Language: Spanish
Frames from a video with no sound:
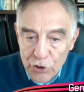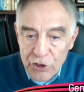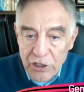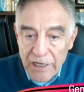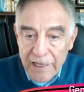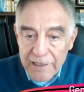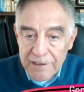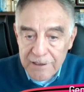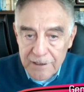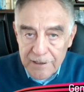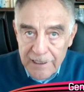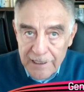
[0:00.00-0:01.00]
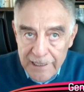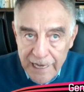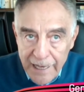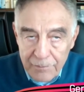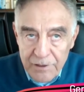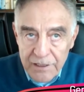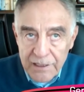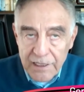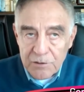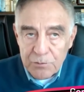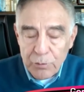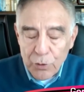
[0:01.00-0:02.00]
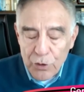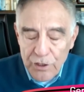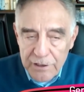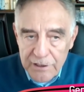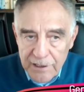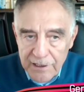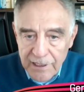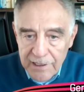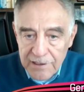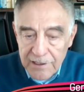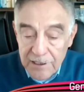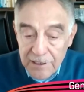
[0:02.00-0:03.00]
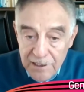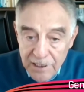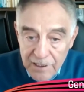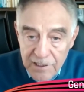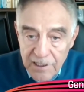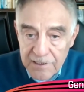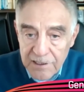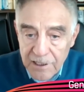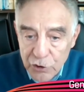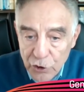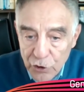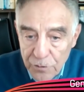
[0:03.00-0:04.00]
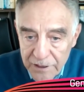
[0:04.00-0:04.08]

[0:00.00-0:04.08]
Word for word: otras dinámicas políticas distintas de